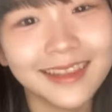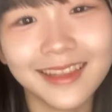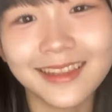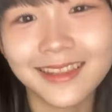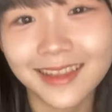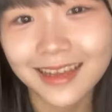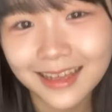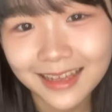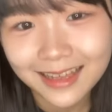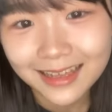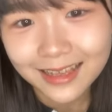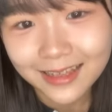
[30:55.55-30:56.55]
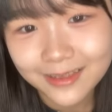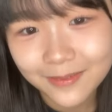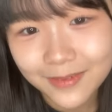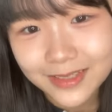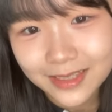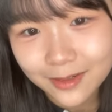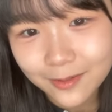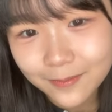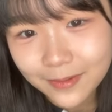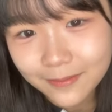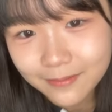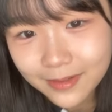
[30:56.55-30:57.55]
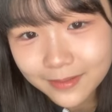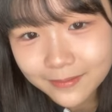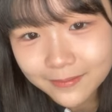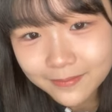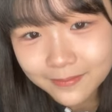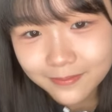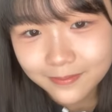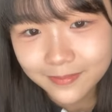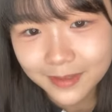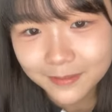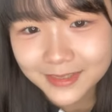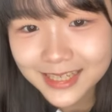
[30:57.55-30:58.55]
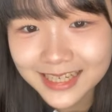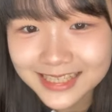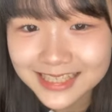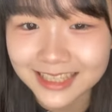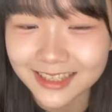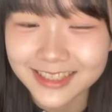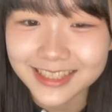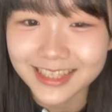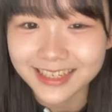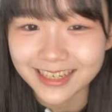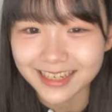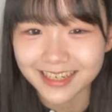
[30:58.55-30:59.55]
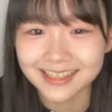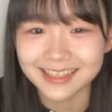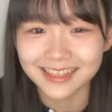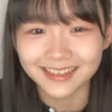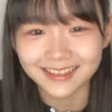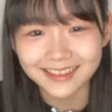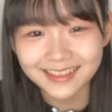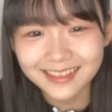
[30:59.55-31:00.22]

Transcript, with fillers: 言って言ってましたこんばんはみえびちゃん外してる感がすごい